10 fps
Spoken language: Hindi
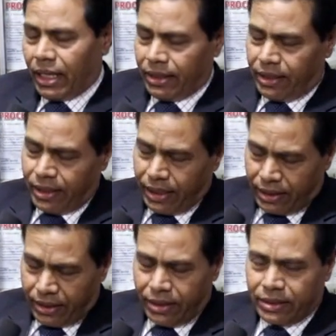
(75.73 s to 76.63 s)
आए दिन
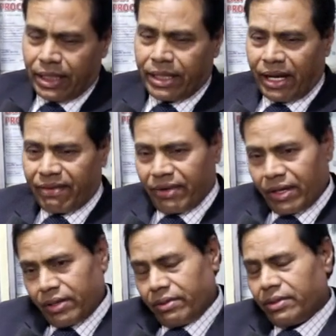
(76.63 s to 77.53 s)
रहती हैं चाहे ट्रैफिक
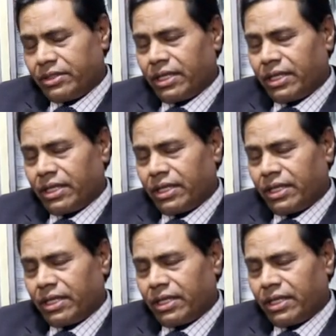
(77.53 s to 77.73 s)
की हो